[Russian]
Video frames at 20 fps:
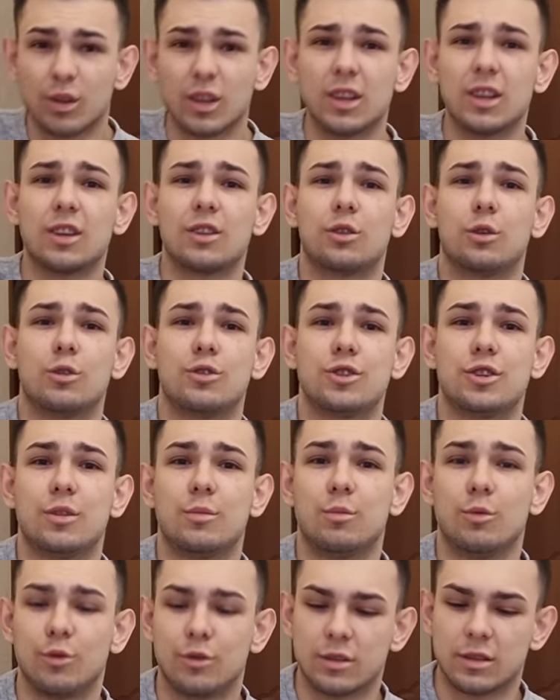это точно
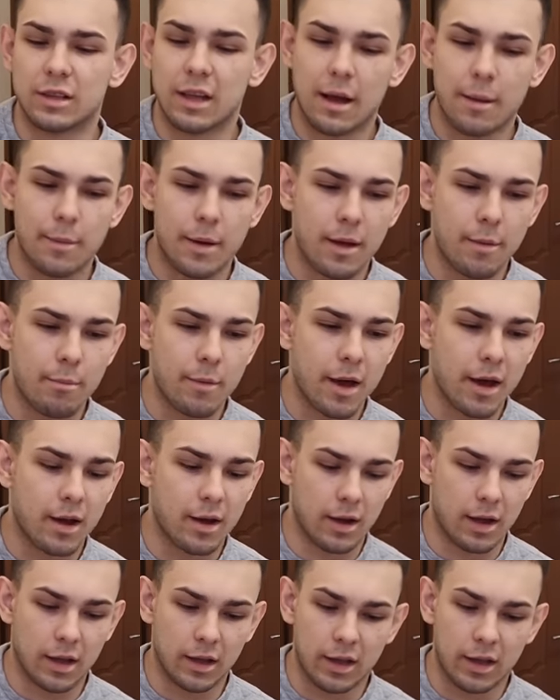будет самое мягкое.